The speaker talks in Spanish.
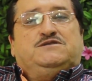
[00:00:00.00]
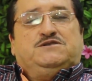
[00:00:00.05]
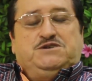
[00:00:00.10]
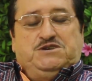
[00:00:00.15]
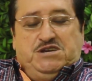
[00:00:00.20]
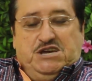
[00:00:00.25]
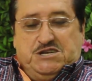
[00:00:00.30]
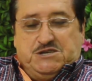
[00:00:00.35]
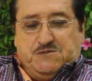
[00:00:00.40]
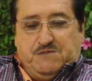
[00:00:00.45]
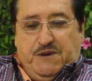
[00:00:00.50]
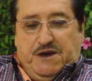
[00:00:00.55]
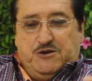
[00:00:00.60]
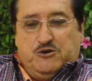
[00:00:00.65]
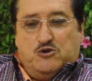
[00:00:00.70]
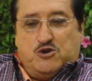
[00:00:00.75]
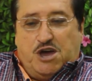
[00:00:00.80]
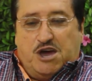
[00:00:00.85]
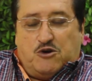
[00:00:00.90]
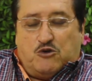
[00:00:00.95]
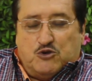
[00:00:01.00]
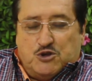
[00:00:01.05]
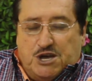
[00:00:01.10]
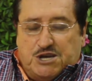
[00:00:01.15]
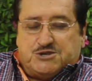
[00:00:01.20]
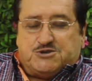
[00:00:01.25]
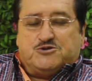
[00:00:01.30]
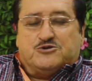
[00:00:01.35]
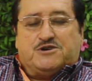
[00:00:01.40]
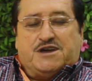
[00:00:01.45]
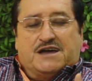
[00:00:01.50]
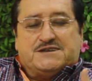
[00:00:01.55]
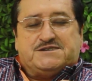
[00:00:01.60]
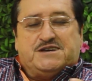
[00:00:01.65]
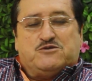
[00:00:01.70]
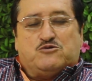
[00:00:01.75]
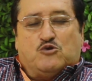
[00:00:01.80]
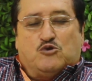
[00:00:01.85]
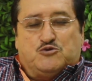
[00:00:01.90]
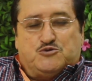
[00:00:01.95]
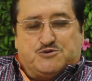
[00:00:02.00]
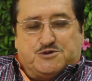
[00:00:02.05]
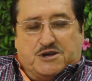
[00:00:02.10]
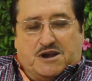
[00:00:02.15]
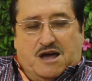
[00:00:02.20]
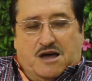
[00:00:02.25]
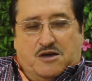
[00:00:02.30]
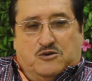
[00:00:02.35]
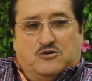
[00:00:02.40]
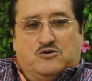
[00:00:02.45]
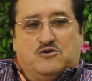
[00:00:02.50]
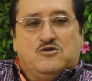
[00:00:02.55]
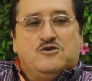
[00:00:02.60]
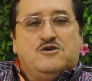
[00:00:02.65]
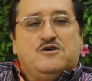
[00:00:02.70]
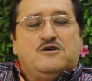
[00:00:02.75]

y espero que con esto que has encontrado